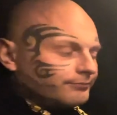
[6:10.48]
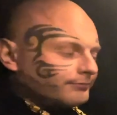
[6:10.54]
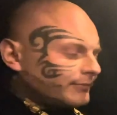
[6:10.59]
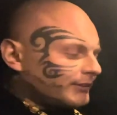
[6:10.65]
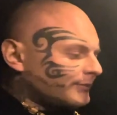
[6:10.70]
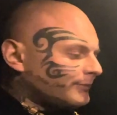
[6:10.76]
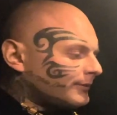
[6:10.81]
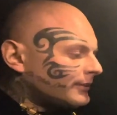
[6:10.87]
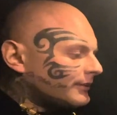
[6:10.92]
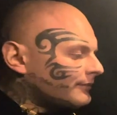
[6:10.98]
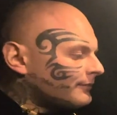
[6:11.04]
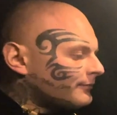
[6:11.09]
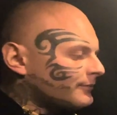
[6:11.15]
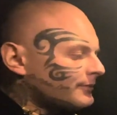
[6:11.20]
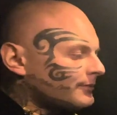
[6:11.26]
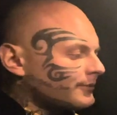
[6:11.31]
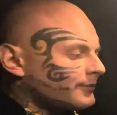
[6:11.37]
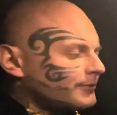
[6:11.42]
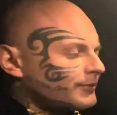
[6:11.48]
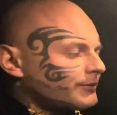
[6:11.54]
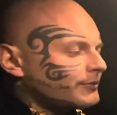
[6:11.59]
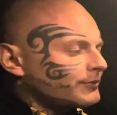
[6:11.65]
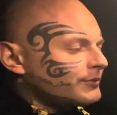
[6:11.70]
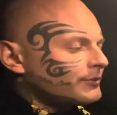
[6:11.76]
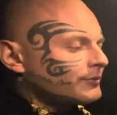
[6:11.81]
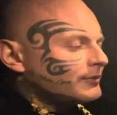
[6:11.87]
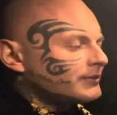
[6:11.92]
Chyba nie wiem, czy
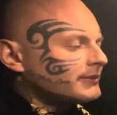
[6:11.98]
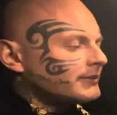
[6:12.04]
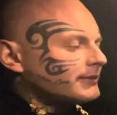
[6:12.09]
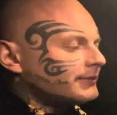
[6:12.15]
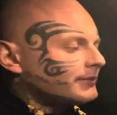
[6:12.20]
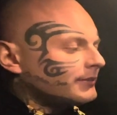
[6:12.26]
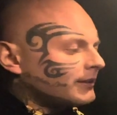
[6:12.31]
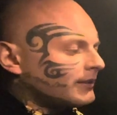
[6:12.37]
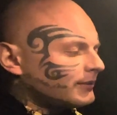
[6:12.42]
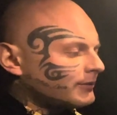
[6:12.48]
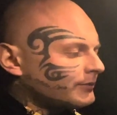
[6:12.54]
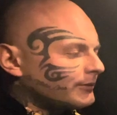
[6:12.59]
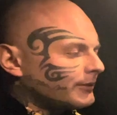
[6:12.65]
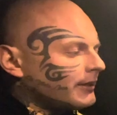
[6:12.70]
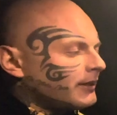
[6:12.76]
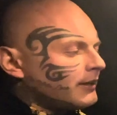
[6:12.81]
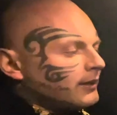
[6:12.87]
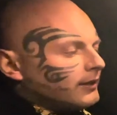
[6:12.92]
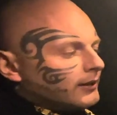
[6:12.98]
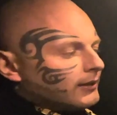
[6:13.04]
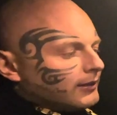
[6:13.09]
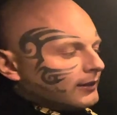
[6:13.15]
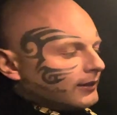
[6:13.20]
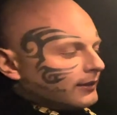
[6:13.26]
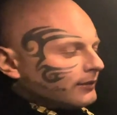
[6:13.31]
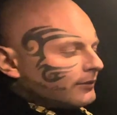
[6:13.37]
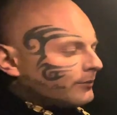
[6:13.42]
chodziło o syntol, ale chuj.
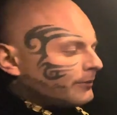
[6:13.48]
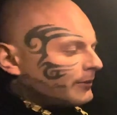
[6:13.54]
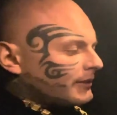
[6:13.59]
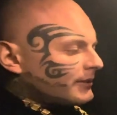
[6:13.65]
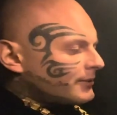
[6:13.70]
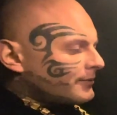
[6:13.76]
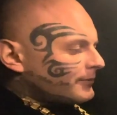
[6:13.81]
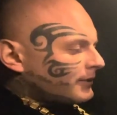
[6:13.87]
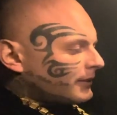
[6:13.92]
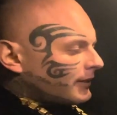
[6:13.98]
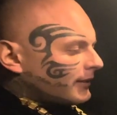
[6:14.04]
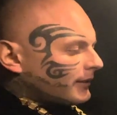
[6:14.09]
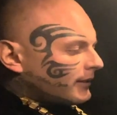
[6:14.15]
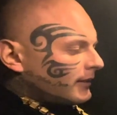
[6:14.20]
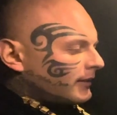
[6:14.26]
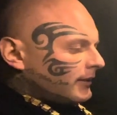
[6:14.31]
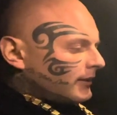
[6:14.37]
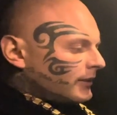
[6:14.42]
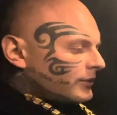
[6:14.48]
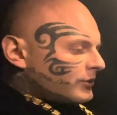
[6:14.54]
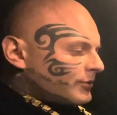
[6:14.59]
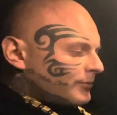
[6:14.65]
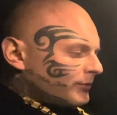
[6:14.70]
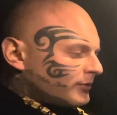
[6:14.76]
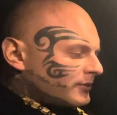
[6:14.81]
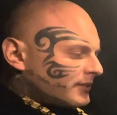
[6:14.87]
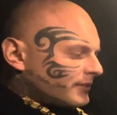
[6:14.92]
Ale dobra, idziemy dalej.
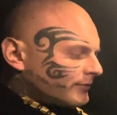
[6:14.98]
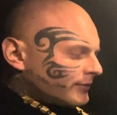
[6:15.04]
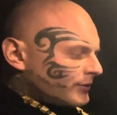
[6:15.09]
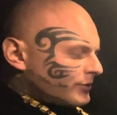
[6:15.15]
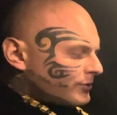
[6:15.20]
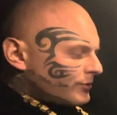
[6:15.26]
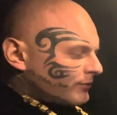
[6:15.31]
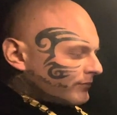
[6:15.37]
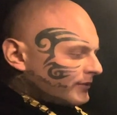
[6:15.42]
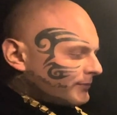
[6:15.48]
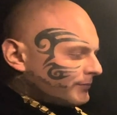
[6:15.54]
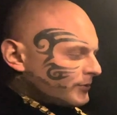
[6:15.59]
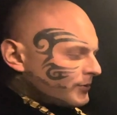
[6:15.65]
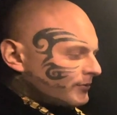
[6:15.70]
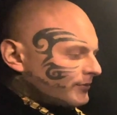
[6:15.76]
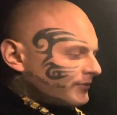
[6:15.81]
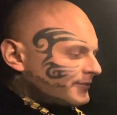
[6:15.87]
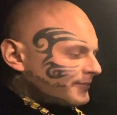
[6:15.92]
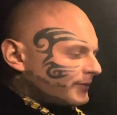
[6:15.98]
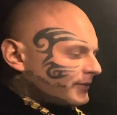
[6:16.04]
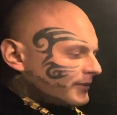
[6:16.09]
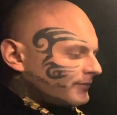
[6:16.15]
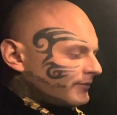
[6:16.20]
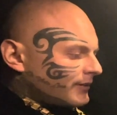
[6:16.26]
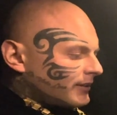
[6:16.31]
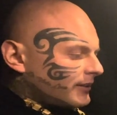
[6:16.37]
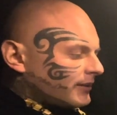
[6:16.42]
Czemu odstawiłeś siłownię i poszedłeś w sporty
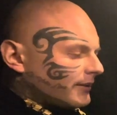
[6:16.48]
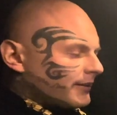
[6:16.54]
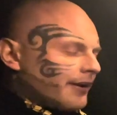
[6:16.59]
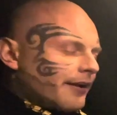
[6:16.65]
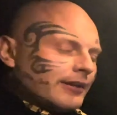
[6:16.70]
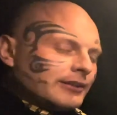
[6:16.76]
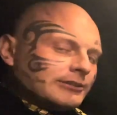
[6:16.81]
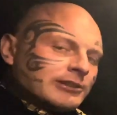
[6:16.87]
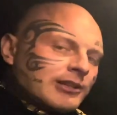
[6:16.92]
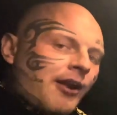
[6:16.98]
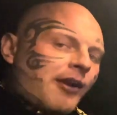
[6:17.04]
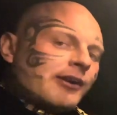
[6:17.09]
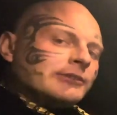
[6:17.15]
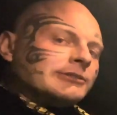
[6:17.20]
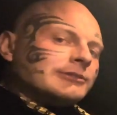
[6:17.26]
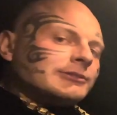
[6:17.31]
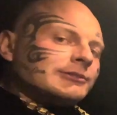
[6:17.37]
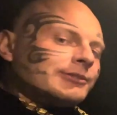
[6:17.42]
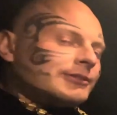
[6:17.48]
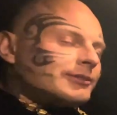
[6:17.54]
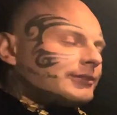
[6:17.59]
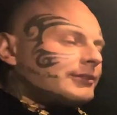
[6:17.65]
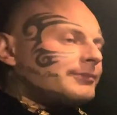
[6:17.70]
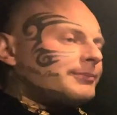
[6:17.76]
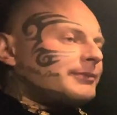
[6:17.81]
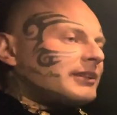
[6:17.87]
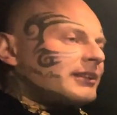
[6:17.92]
walki? No to
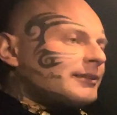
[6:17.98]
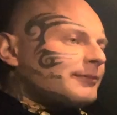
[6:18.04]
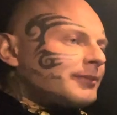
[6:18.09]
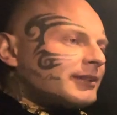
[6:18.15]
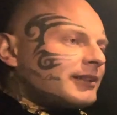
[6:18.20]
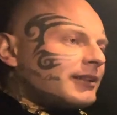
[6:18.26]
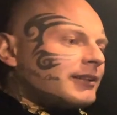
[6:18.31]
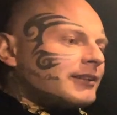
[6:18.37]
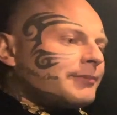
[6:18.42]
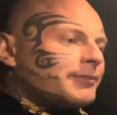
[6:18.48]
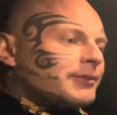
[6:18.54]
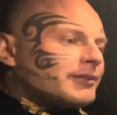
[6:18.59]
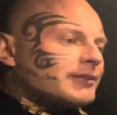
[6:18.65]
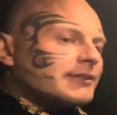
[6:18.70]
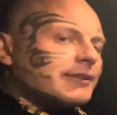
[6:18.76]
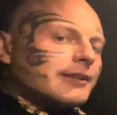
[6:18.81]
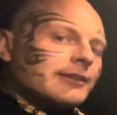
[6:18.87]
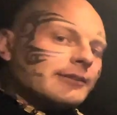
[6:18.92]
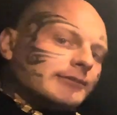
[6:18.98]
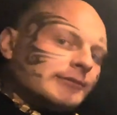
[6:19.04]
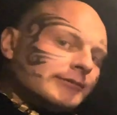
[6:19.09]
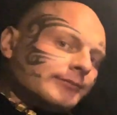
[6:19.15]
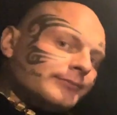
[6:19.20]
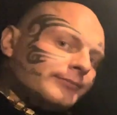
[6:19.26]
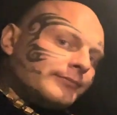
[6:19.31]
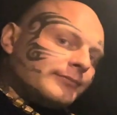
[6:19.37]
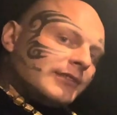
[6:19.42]
jest pytanie banalnie proste.
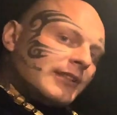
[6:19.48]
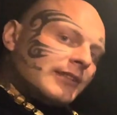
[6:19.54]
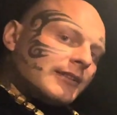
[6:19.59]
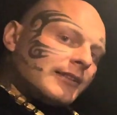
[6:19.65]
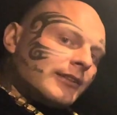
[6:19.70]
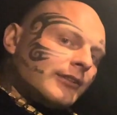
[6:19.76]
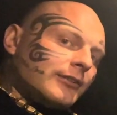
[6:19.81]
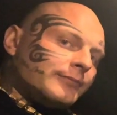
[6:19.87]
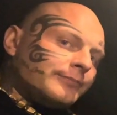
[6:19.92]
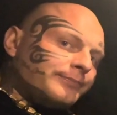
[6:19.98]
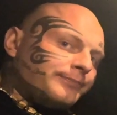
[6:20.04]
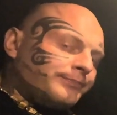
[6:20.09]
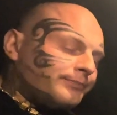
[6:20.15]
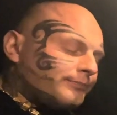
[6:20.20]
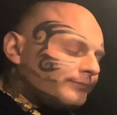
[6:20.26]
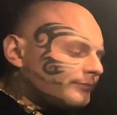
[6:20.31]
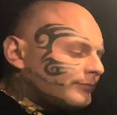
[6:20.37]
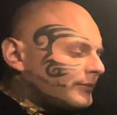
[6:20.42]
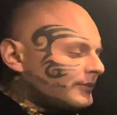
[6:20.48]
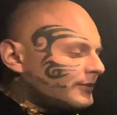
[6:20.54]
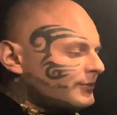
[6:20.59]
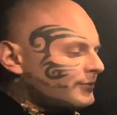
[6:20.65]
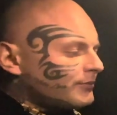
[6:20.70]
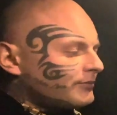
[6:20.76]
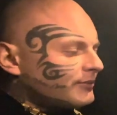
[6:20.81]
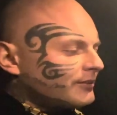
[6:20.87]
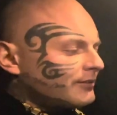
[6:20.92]
Dlatego, bo z
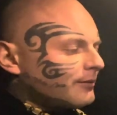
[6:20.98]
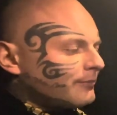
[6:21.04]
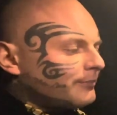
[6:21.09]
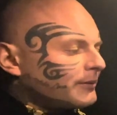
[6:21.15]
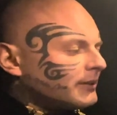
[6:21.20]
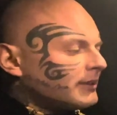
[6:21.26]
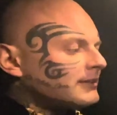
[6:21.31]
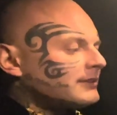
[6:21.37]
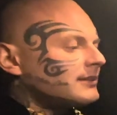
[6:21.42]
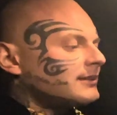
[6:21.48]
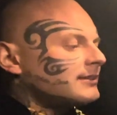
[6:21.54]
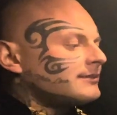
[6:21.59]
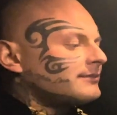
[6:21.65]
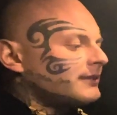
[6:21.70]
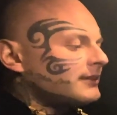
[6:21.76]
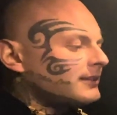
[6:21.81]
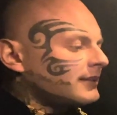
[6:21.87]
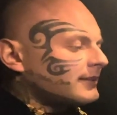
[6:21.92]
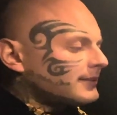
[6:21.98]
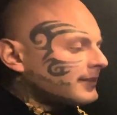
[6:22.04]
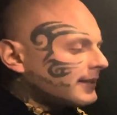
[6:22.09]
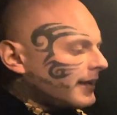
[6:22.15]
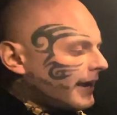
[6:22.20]
siłowni nie ma pieniędzy, a z walki jest.